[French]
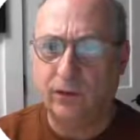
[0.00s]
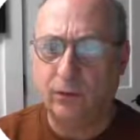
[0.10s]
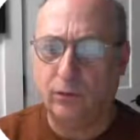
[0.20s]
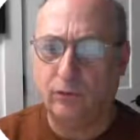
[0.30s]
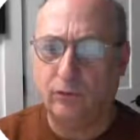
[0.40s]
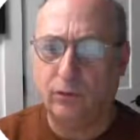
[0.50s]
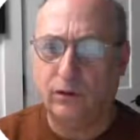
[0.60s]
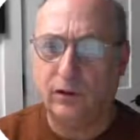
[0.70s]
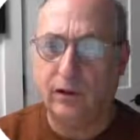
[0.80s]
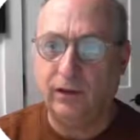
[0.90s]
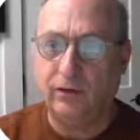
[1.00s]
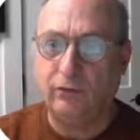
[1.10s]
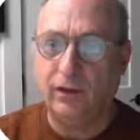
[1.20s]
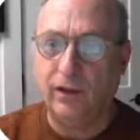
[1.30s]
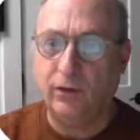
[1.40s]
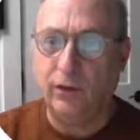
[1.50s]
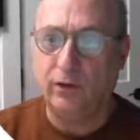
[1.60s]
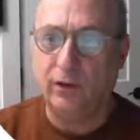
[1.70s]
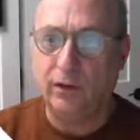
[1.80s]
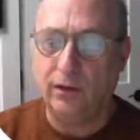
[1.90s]
Alors, je clique et vous allez
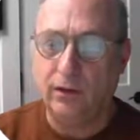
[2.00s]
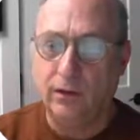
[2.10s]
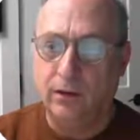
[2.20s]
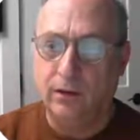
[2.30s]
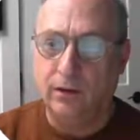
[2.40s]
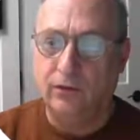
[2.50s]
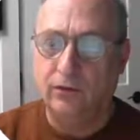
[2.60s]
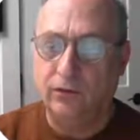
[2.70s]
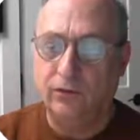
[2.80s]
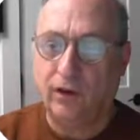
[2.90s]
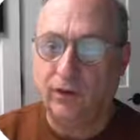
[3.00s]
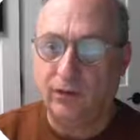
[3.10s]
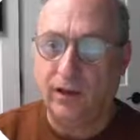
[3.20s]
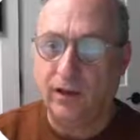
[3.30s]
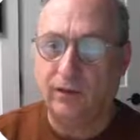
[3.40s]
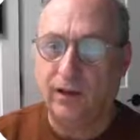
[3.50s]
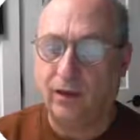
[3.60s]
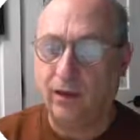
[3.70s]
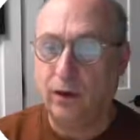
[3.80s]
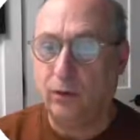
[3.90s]
noter, si je reste à
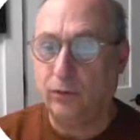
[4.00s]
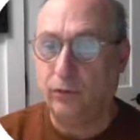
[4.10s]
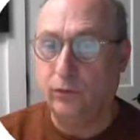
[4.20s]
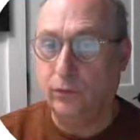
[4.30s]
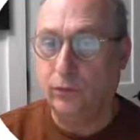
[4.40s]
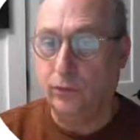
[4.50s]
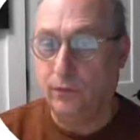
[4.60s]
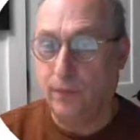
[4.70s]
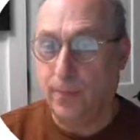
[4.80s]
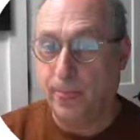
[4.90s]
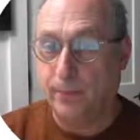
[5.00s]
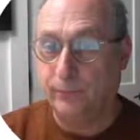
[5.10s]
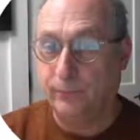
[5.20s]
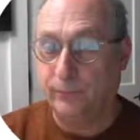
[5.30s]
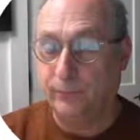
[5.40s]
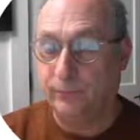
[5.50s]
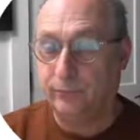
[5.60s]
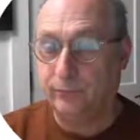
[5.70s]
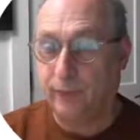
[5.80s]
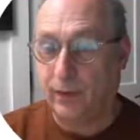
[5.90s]
l'intérieur de
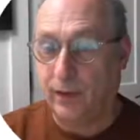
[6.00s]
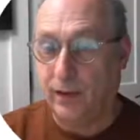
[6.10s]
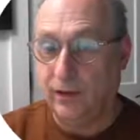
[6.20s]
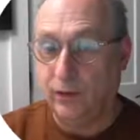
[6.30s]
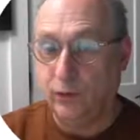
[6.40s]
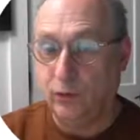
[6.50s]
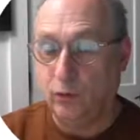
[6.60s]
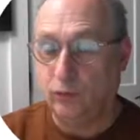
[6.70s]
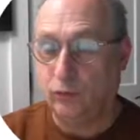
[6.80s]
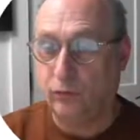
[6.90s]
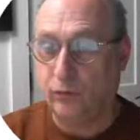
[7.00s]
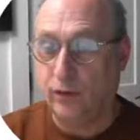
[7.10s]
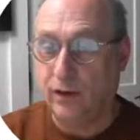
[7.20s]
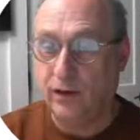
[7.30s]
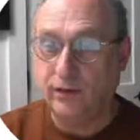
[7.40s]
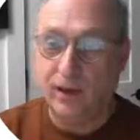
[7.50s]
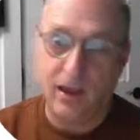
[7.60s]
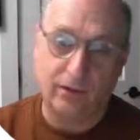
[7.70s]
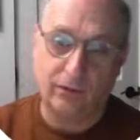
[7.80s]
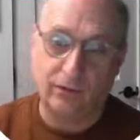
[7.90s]
la ligne de construction, la ligne
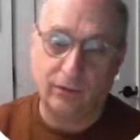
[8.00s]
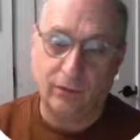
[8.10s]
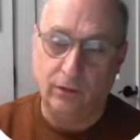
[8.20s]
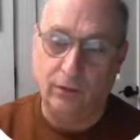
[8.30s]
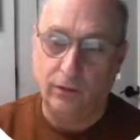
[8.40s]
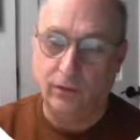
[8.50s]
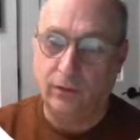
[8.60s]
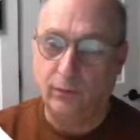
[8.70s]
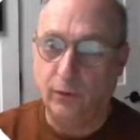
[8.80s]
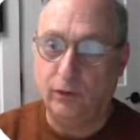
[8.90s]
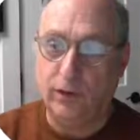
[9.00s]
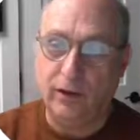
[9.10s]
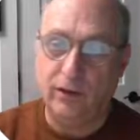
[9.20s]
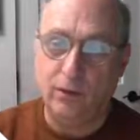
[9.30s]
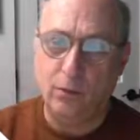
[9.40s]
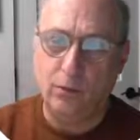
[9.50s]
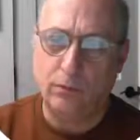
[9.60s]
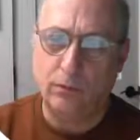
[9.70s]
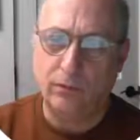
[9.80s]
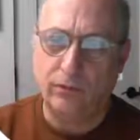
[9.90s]
d'axe, ça me donne le rayon.
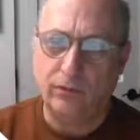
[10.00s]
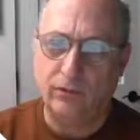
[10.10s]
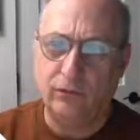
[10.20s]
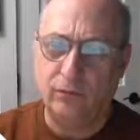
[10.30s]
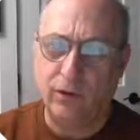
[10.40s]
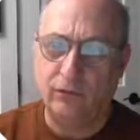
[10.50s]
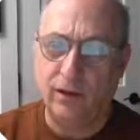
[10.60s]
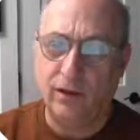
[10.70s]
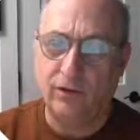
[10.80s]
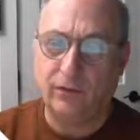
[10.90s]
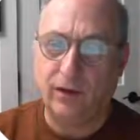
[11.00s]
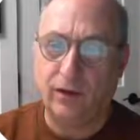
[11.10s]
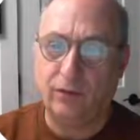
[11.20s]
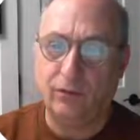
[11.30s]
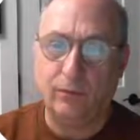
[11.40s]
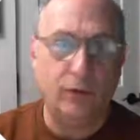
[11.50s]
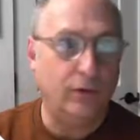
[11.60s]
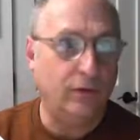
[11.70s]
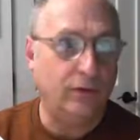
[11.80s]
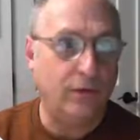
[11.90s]
Si je m'en vais à l'extérieur, ça me
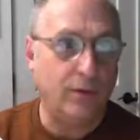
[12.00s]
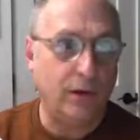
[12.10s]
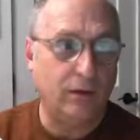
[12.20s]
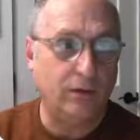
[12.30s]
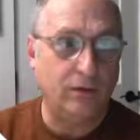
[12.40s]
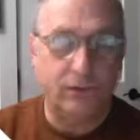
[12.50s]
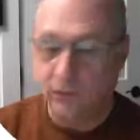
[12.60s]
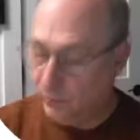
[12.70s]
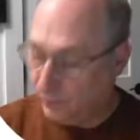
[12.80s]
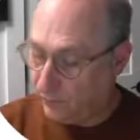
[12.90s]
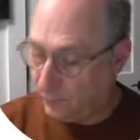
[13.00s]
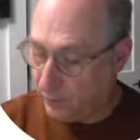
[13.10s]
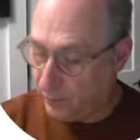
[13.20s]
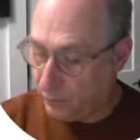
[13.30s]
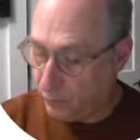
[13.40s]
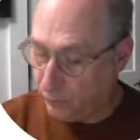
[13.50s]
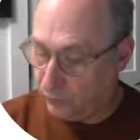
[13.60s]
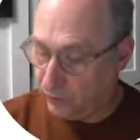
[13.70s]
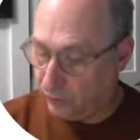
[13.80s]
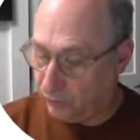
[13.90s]
donne le diamètre. Et ici, c'est le diamètre qu'on
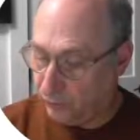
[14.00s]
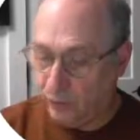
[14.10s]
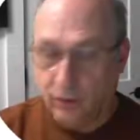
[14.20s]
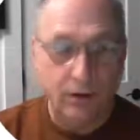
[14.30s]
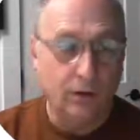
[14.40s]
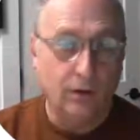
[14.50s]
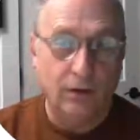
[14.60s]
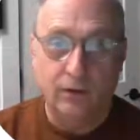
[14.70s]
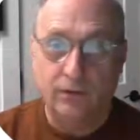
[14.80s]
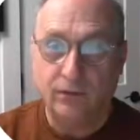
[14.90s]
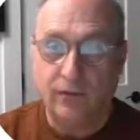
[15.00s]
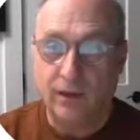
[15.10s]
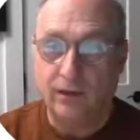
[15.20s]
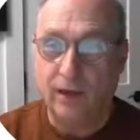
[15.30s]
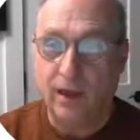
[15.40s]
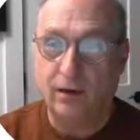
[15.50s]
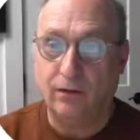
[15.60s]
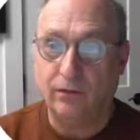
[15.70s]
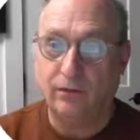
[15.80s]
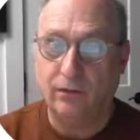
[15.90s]
cherche.
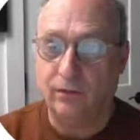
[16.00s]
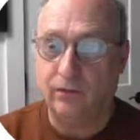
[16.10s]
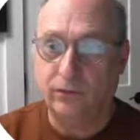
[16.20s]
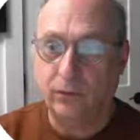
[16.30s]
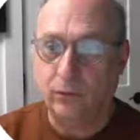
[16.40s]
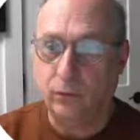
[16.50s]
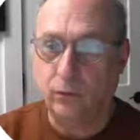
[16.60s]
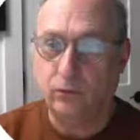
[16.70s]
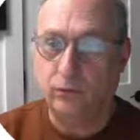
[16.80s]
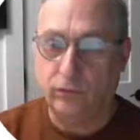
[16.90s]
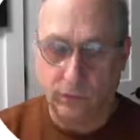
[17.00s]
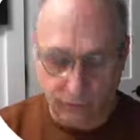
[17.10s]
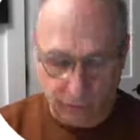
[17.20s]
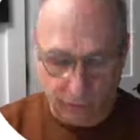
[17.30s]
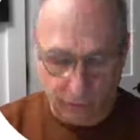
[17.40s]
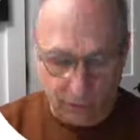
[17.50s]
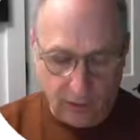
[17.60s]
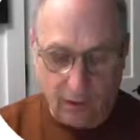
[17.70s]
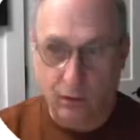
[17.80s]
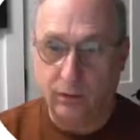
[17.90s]
146. Oh, j'ai fait une
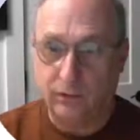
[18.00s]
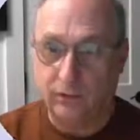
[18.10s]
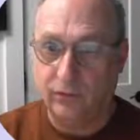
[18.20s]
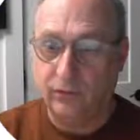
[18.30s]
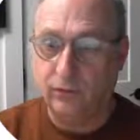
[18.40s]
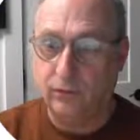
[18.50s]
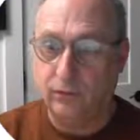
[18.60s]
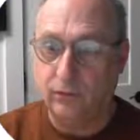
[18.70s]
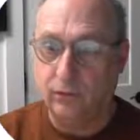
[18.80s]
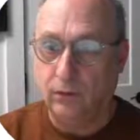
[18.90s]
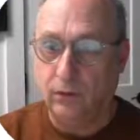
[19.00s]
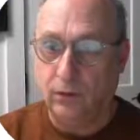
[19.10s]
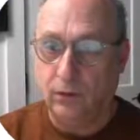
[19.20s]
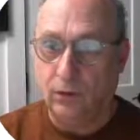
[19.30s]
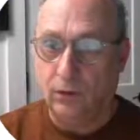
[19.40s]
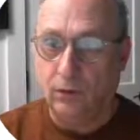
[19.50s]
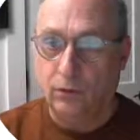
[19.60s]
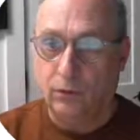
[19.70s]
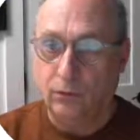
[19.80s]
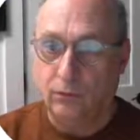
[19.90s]
erreur ici.
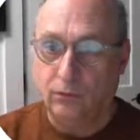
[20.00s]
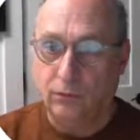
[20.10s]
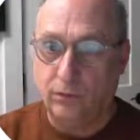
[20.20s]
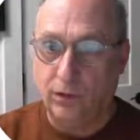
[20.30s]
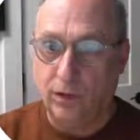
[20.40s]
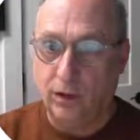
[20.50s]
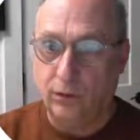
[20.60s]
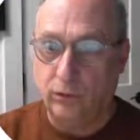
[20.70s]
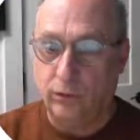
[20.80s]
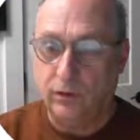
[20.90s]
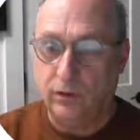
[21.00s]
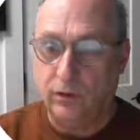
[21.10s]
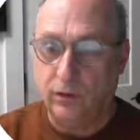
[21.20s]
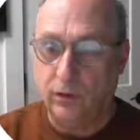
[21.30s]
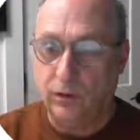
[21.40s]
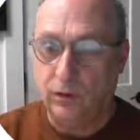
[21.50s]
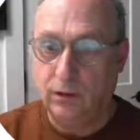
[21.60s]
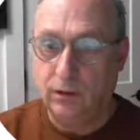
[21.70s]
On va annuler.